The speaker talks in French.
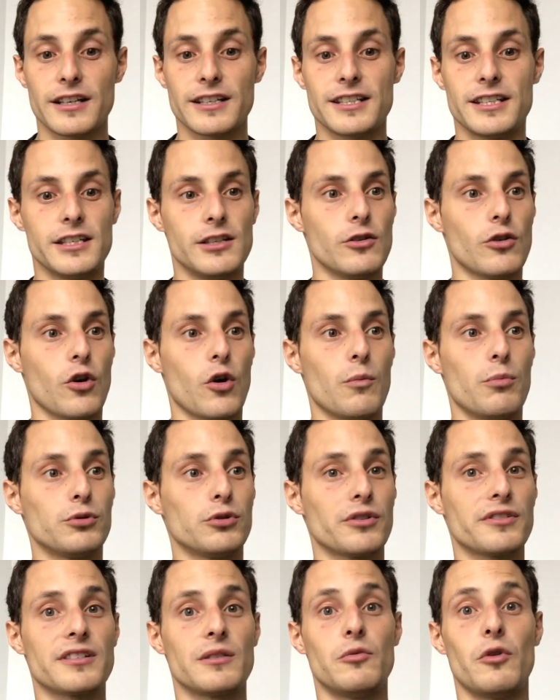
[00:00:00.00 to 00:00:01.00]
qui euh,
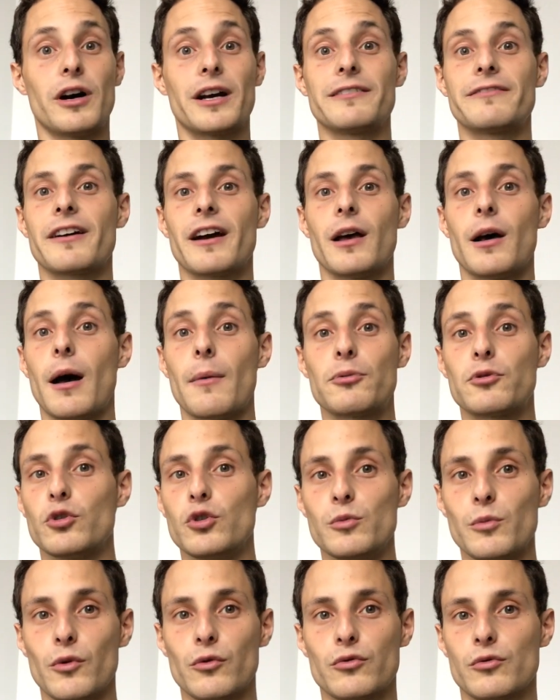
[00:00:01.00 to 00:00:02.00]
potentiellement arriverait à
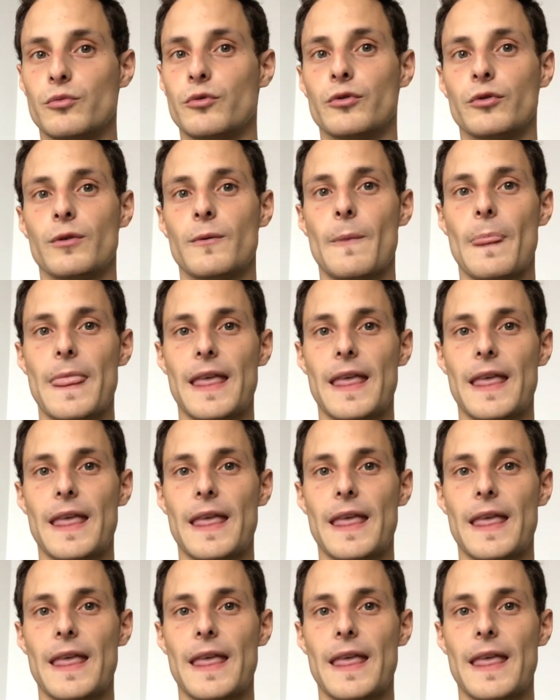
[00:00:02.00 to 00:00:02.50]
absolument tout le monde.